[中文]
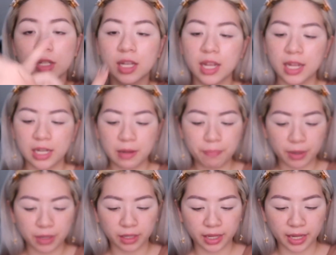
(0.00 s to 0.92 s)
是你
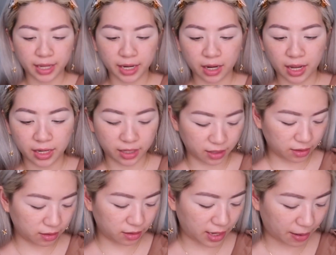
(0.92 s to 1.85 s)
本人可以看到它那个
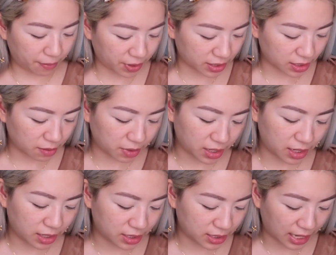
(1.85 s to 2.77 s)
亮片在那边
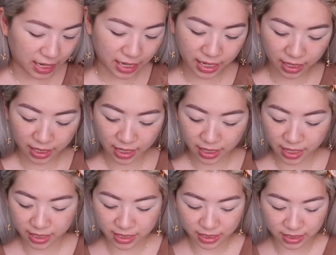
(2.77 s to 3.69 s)
闪亮亮
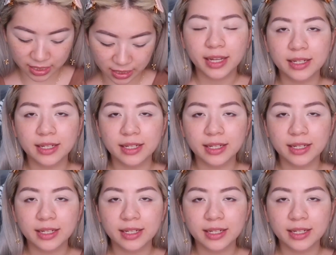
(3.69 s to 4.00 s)
亮晶晶。